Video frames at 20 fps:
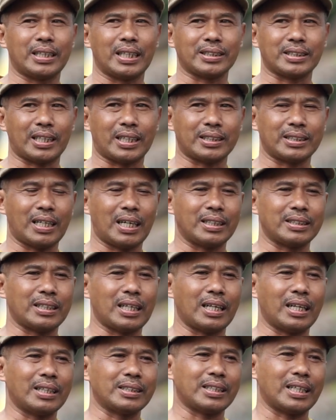dasarnya
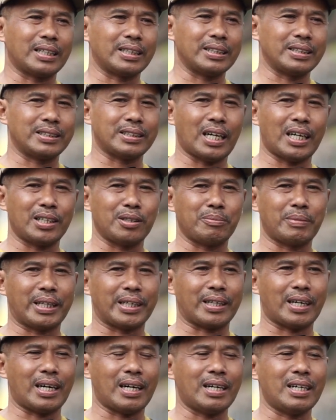adalah dari jahe
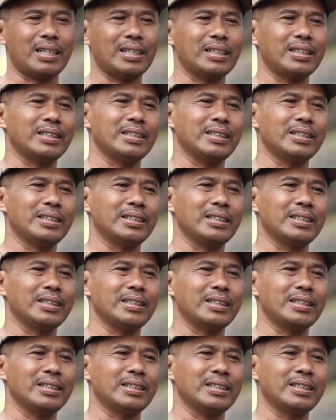merah,